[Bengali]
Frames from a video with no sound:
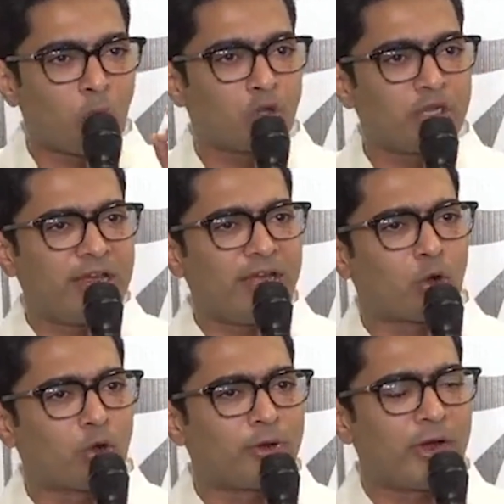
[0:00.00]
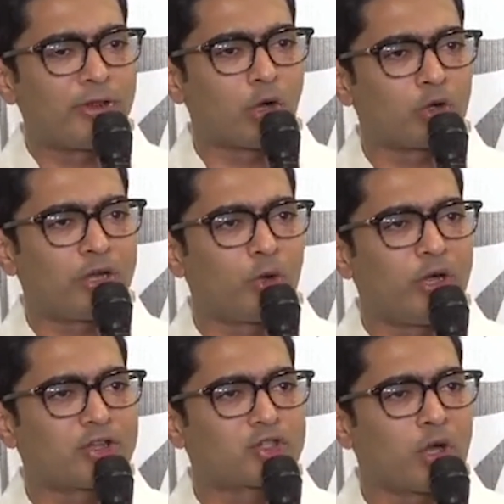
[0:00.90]
বড়দিনে এই রকমের এই ধরনের
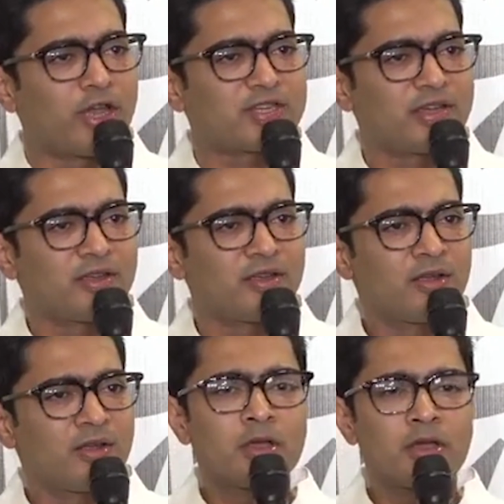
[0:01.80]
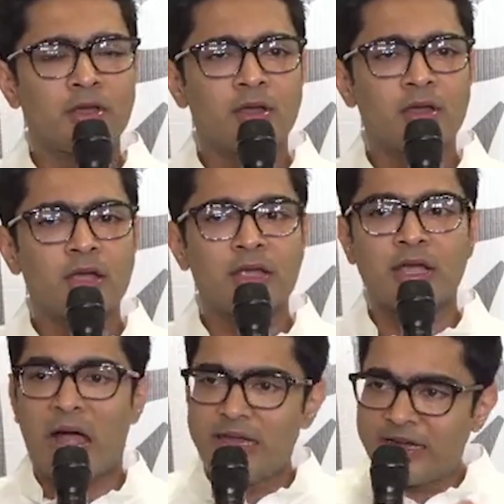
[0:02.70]
নৈরাজ্য হয়েছে
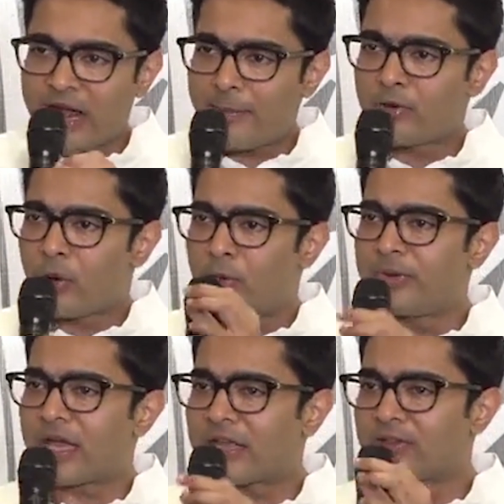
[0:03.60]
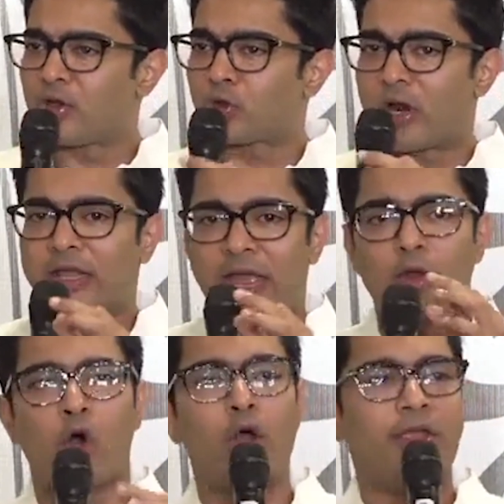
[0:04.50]
খালি রামনবমীকে কেন্দ্র করে কেন
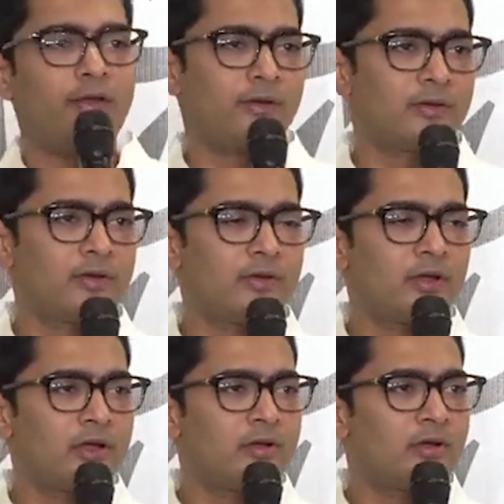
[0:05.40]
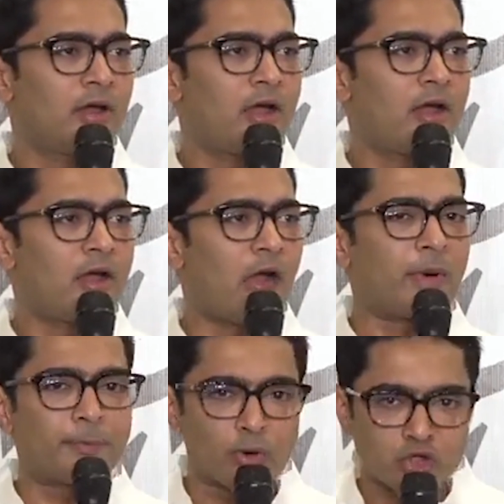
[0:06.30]
হয়
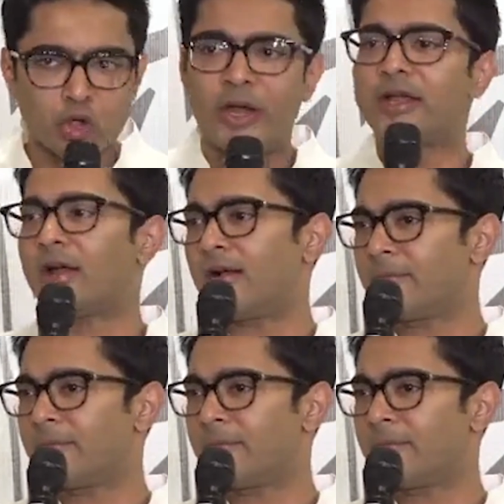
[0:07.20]
আমার প্রশ্ন এটা